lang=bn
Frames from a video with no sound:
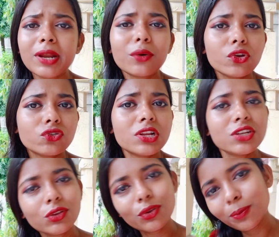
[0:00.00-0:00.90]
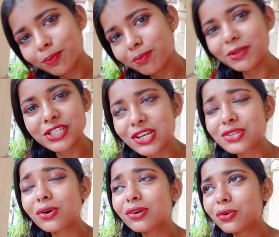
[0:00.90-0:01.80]
না করে চলে যাও তো বিশ্বাস
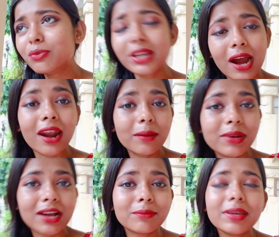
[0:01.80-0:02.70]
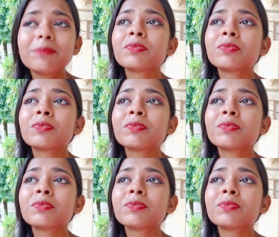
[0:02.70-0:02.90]
করো খুবই খারাপ লাগবে